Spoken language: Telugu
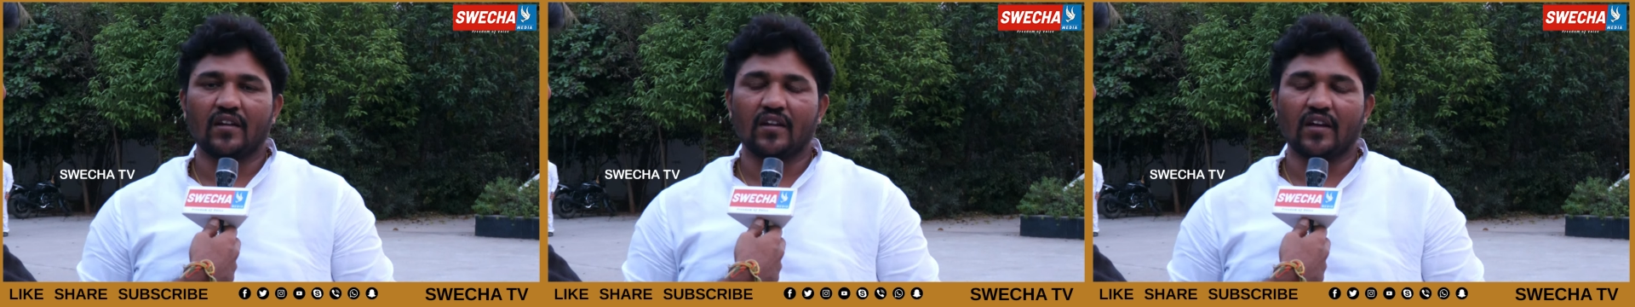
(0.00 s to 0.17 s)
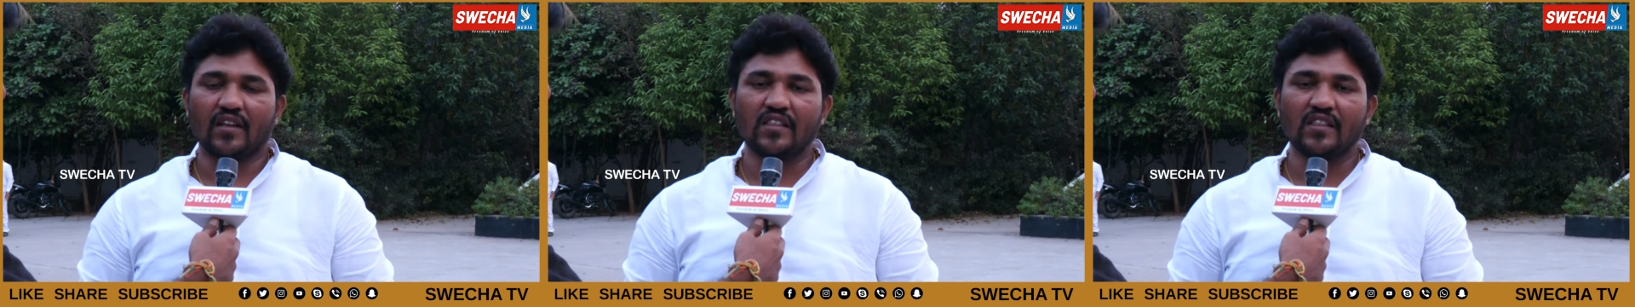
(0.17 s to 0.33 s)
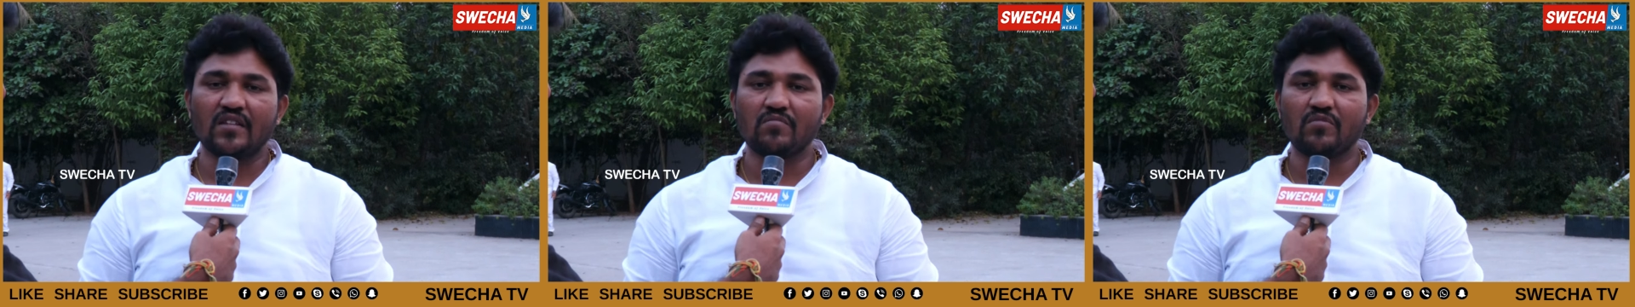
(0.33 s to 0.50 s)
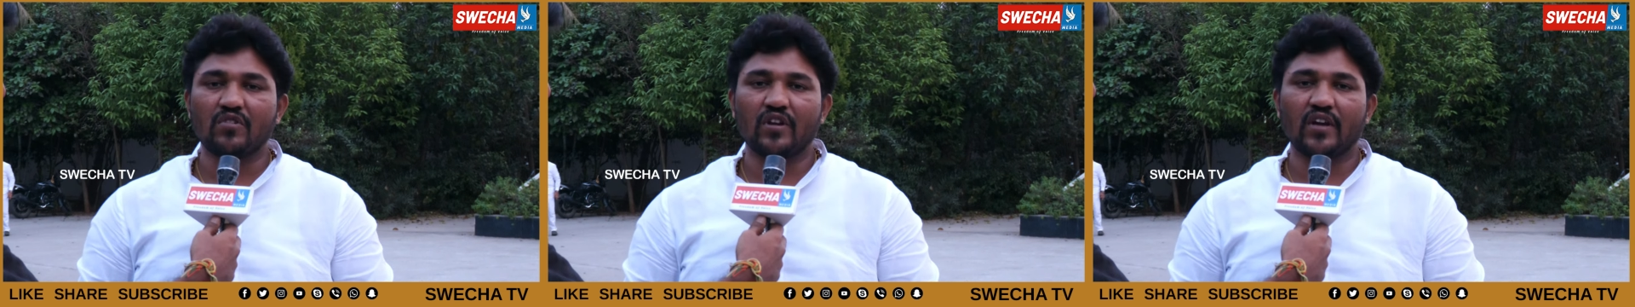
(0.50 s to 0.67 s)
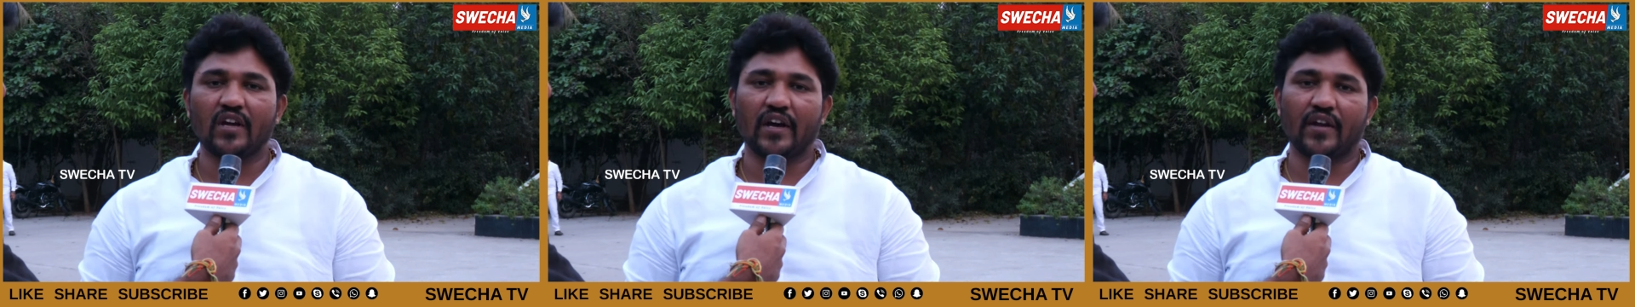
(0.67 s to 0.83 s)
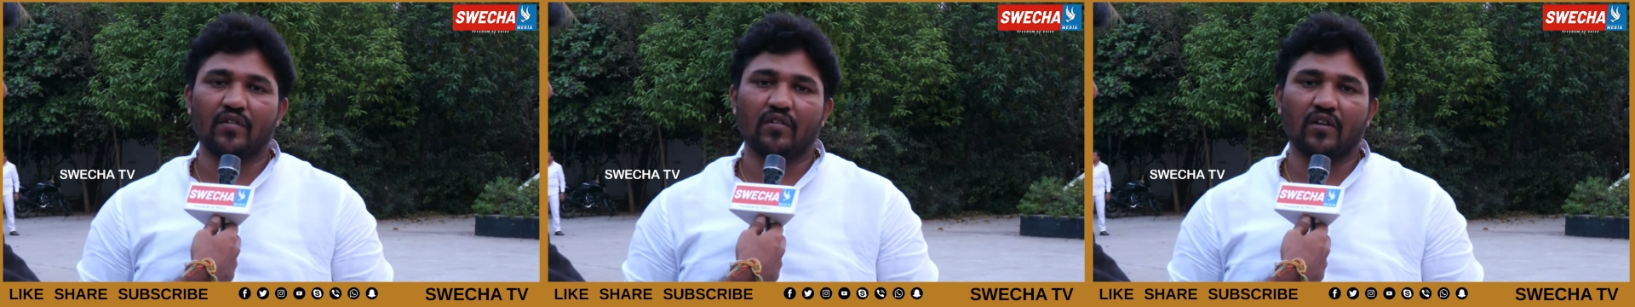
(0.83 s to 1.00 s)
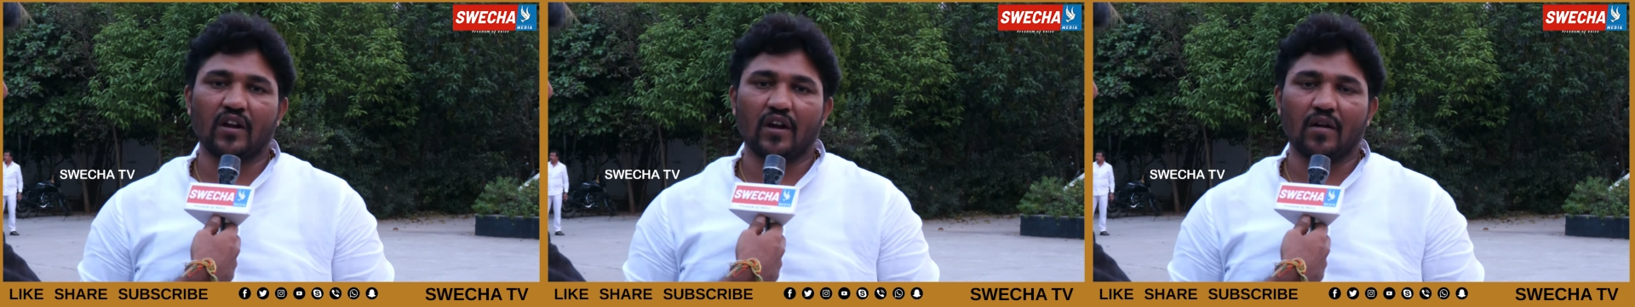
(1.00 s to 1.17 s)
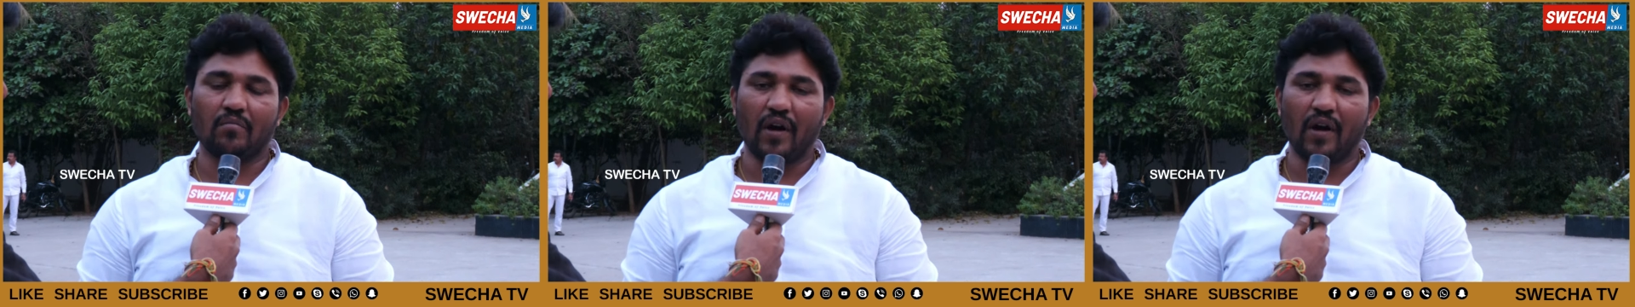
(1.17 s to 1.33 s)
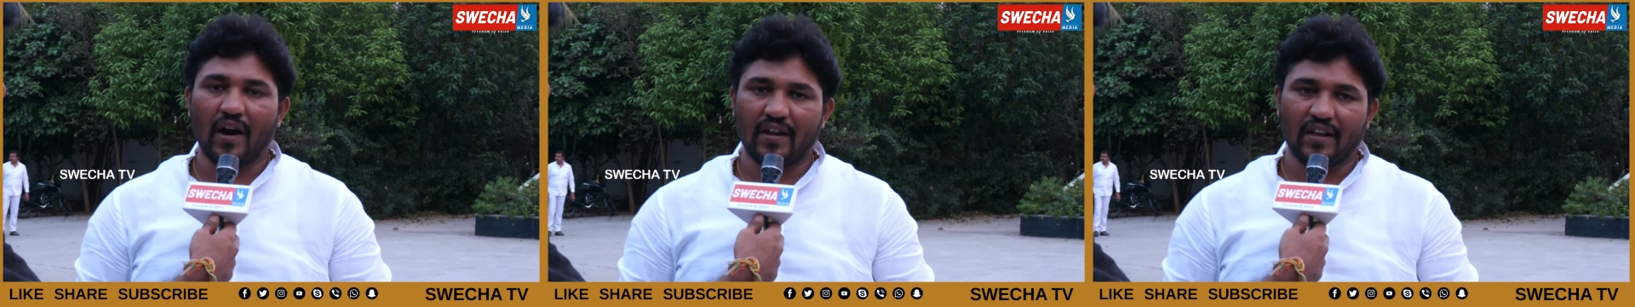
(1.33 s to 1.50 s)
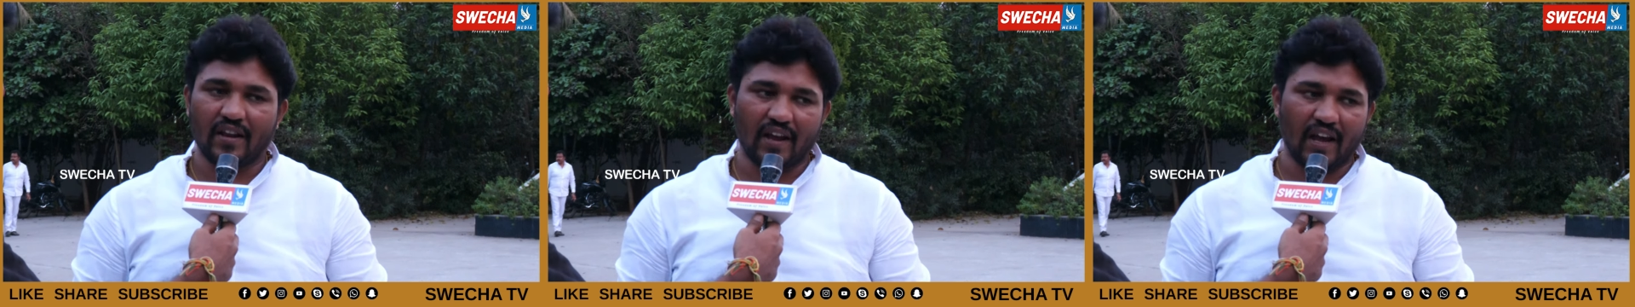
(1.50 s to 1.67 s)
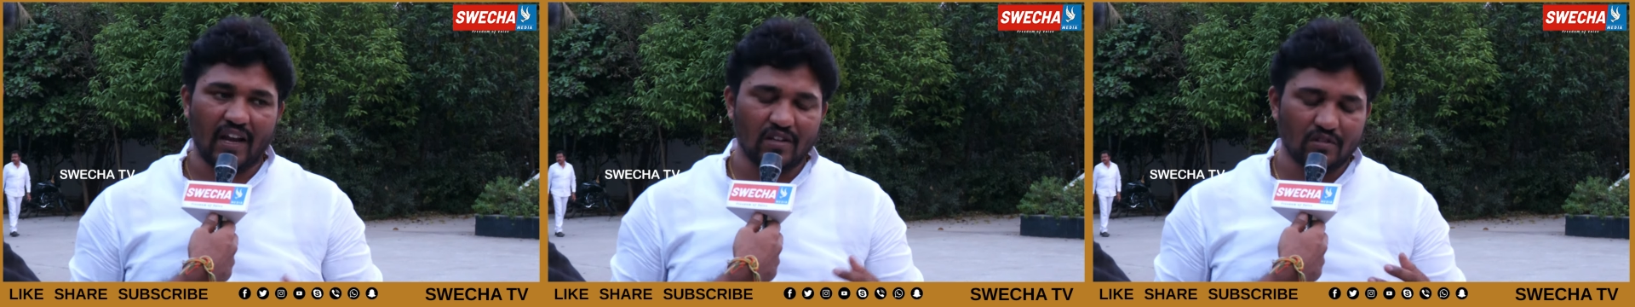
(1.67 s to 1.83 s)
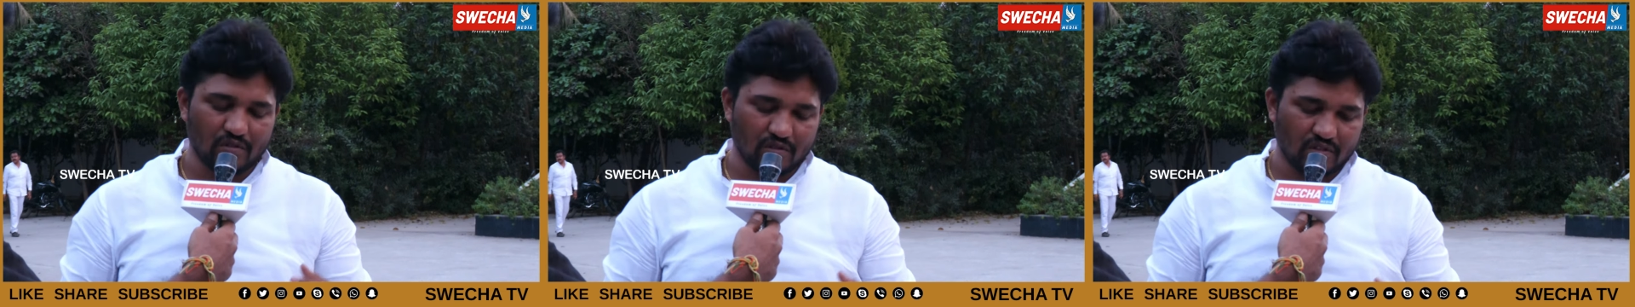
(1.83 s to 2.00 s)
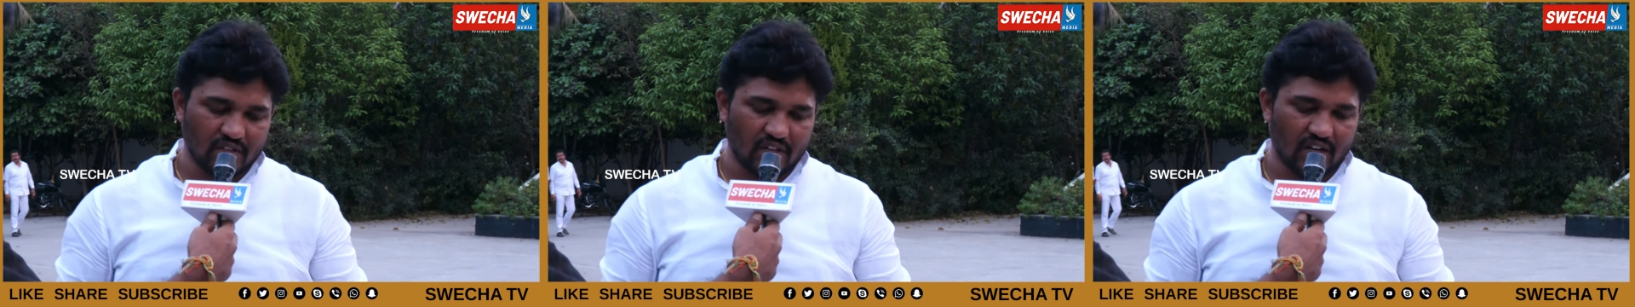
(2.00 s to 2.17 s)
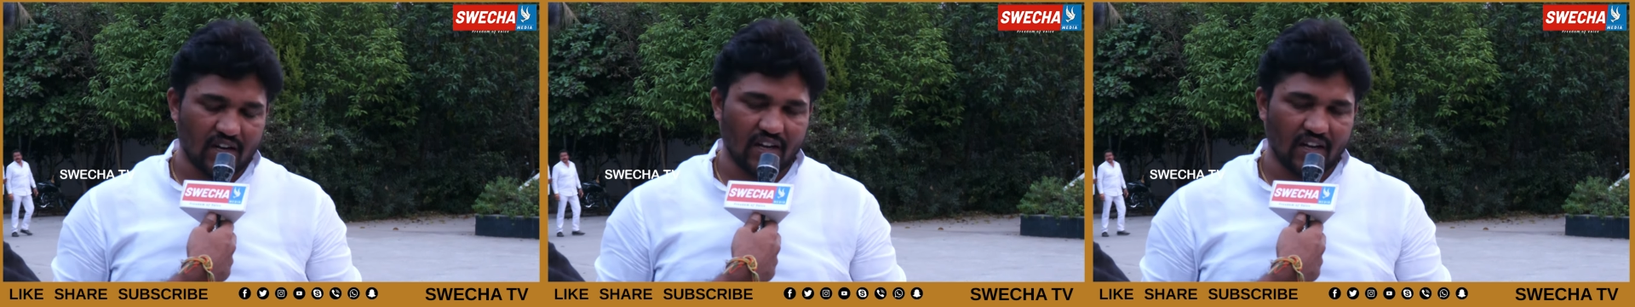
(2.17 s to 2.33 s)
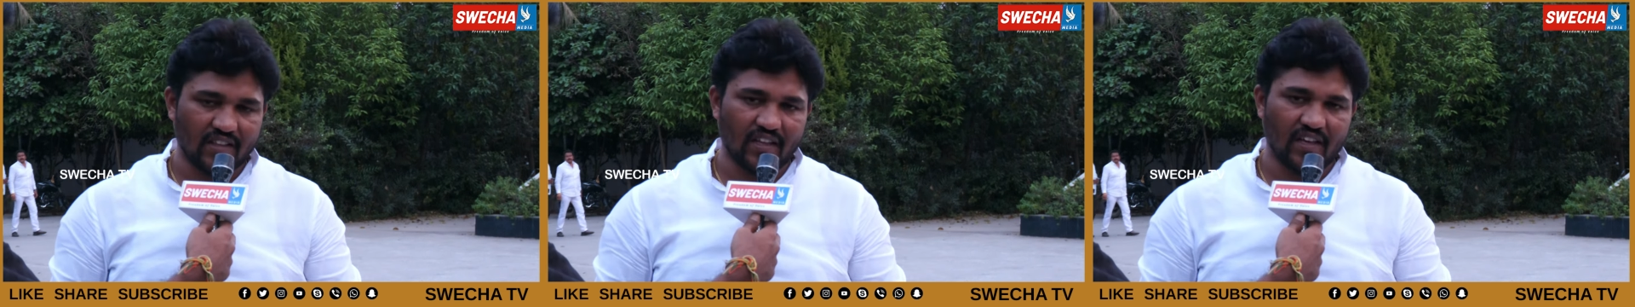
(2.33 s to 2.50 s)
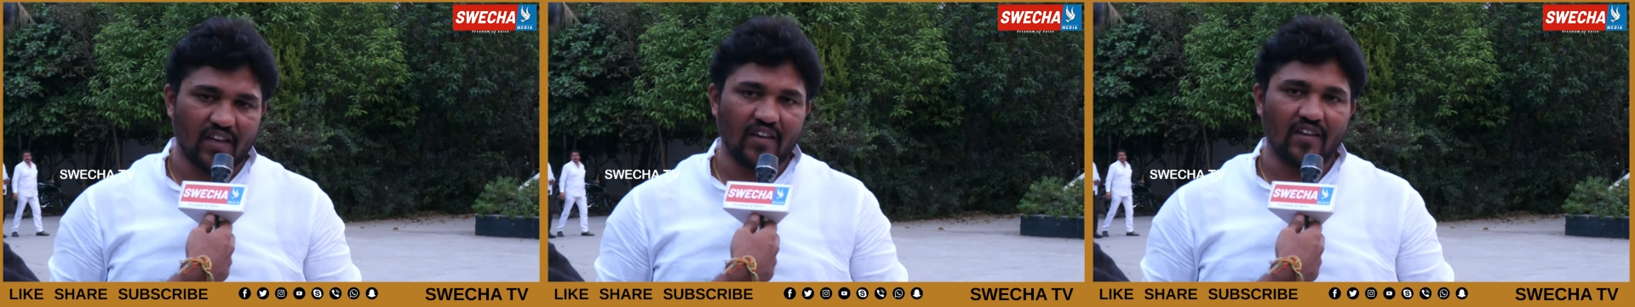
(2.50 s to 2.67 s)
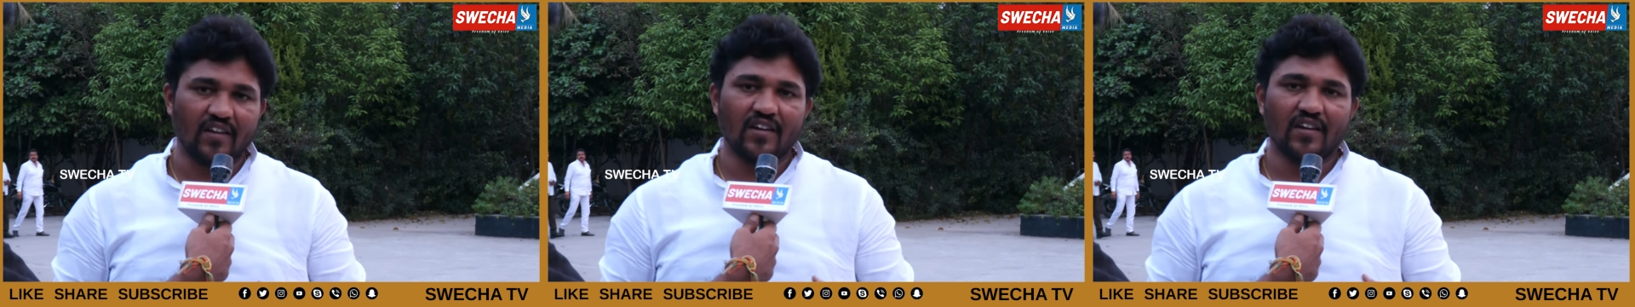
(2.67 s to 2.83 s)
నరేంద్ర మోడీ గారి యొక్క భారీ ర్యాలీ చూసినట్లయితే